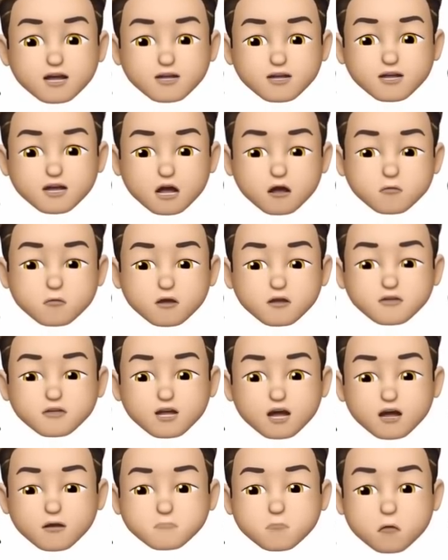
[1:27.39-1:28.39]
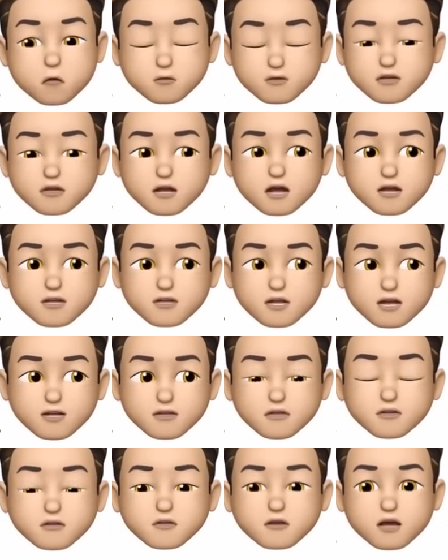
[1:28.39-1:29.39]
でね、これじゃあもう星からじゃ
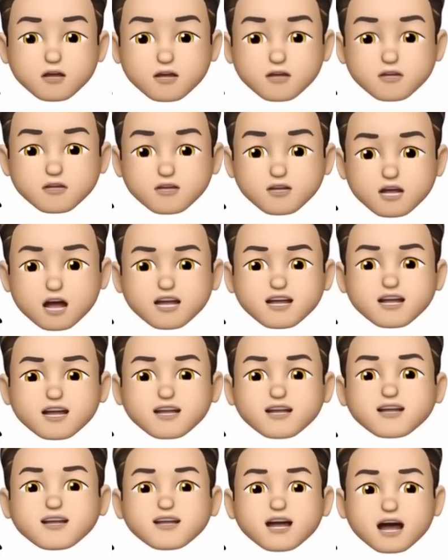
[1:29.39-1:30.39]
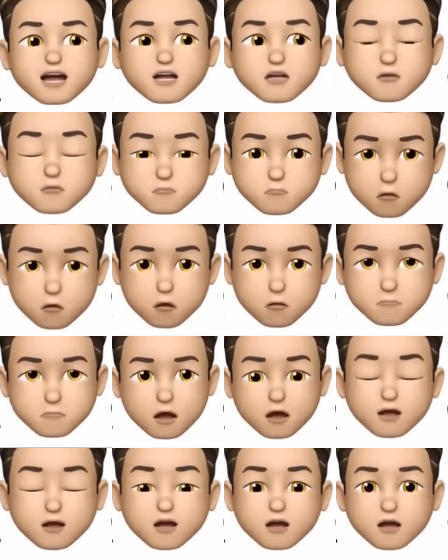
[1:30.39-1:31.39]
んっていう話なんですけれども、
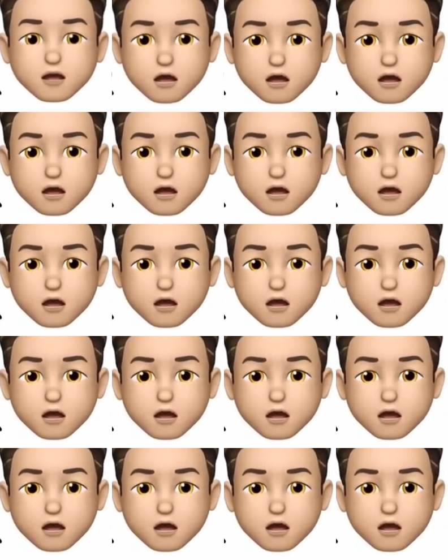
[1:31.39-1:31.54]
ま